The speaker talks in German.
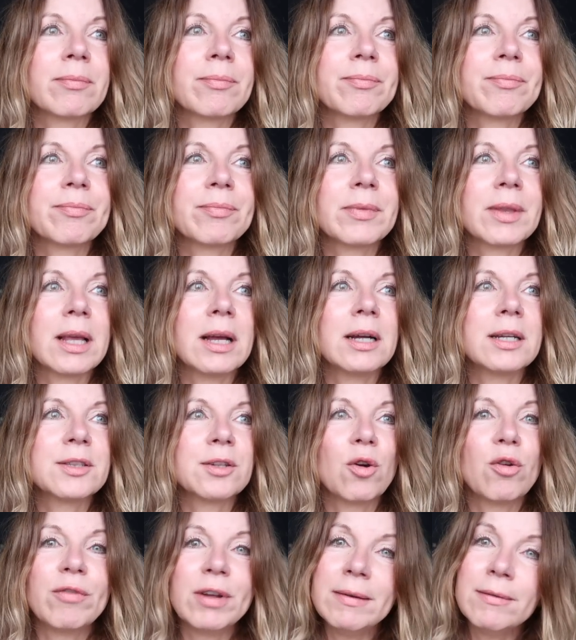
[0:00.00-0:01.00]
Mhm,
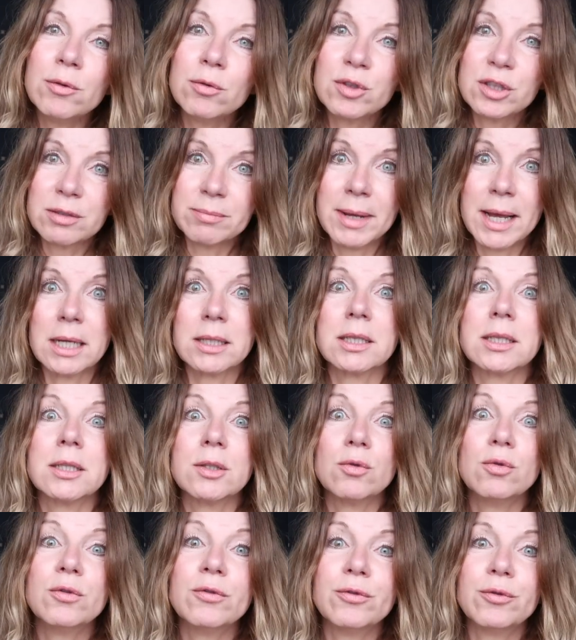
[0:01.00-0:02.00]
also auch wenn wir uns im Herzen
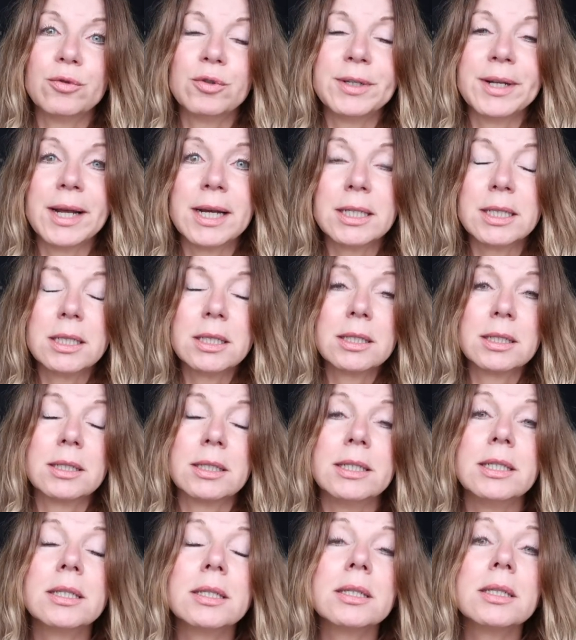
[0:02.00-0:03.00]
jung fühlen, heißt es ja
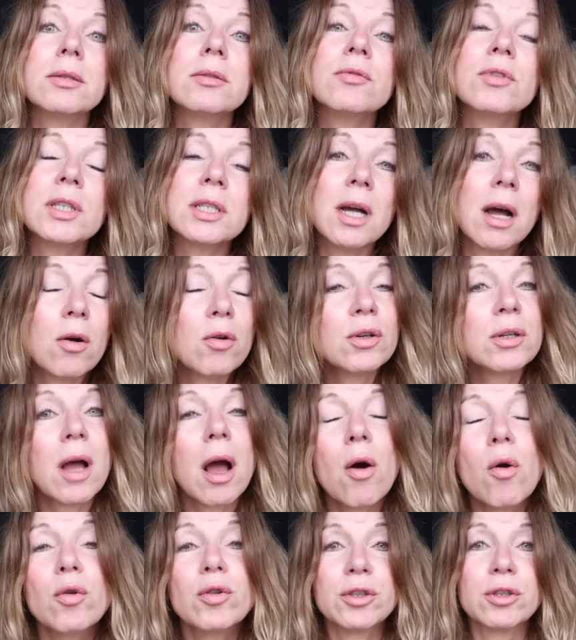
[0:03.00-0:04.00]
nicht, dass unsere Haut
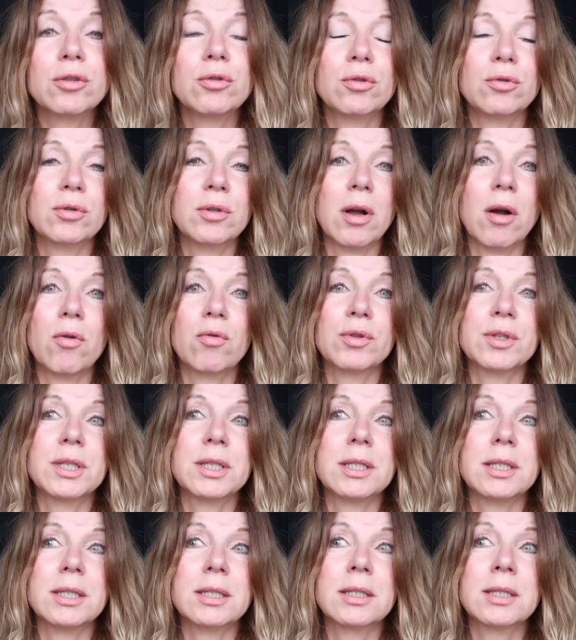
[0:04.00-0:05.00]
auch so jung
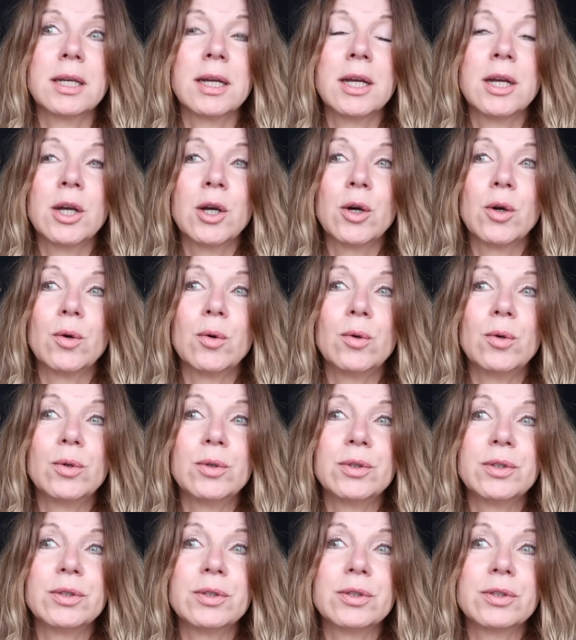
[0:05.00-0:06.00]
aussieht.
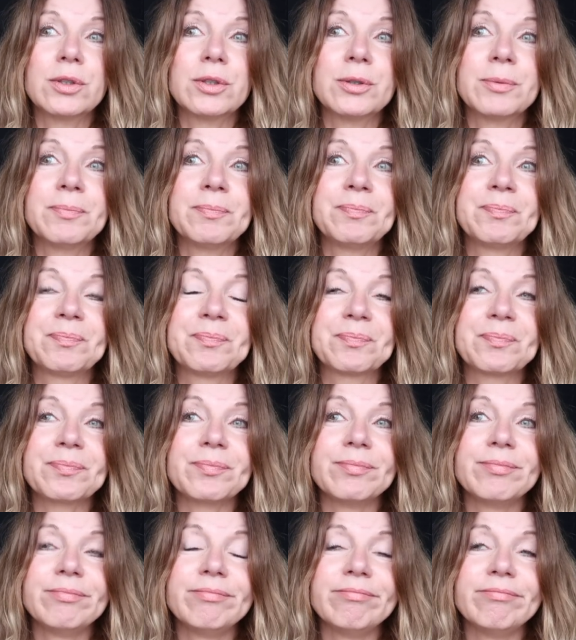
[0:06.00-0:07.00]
Und
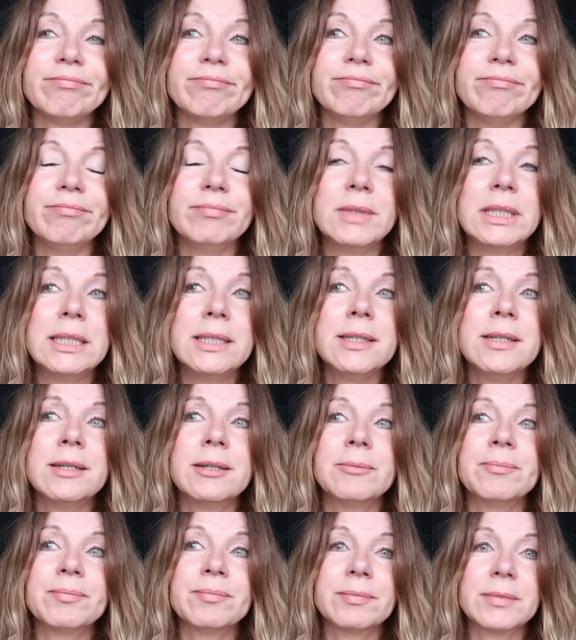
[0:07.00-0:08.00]

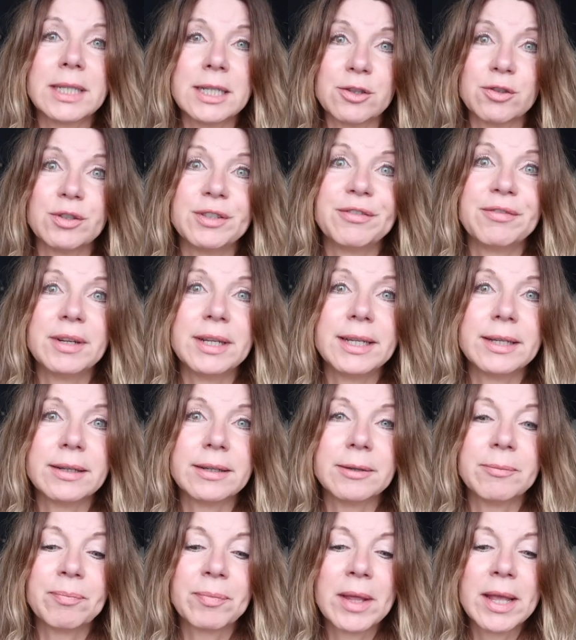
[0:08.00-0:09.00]
naja, also die
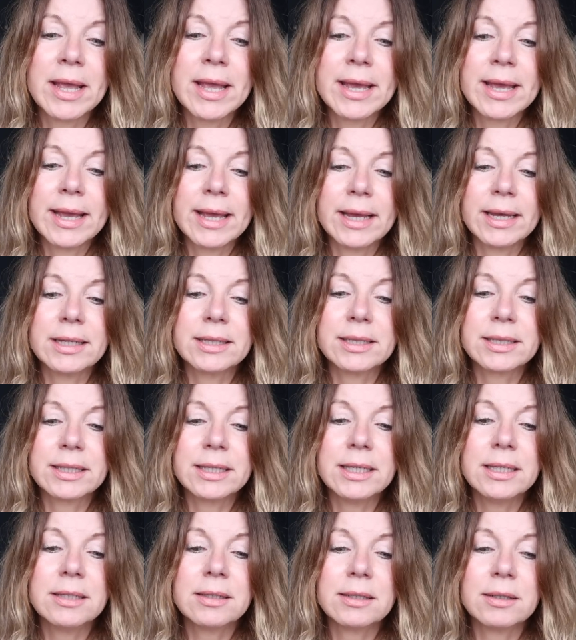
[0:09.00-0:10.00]
Pflege. Es
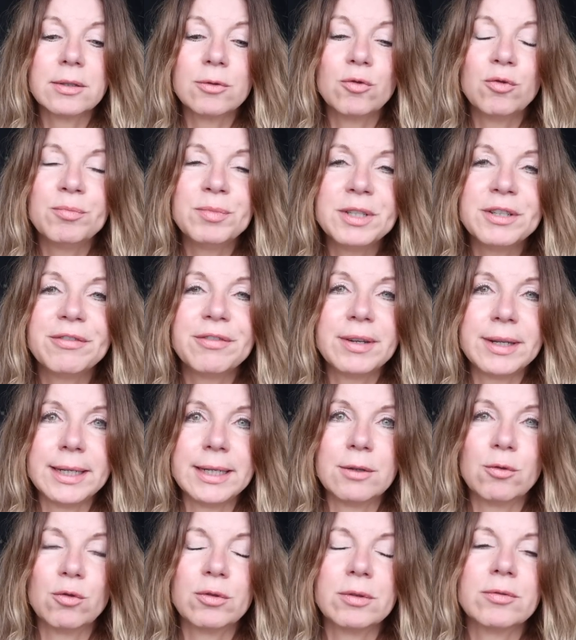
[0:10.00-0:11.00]
geht um die
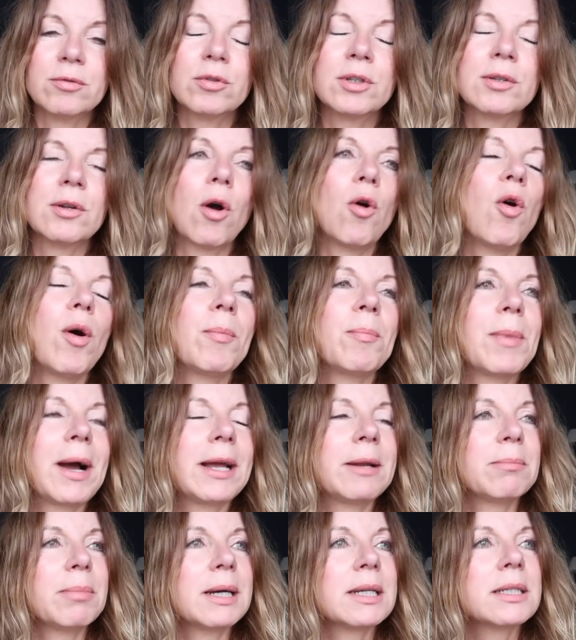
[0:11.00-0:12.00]
Pflege und, und auch um
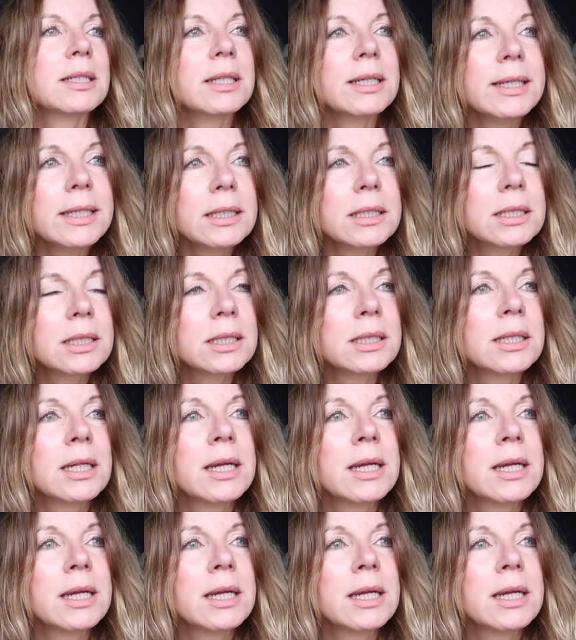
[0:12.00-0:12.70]
ein paar Tricks,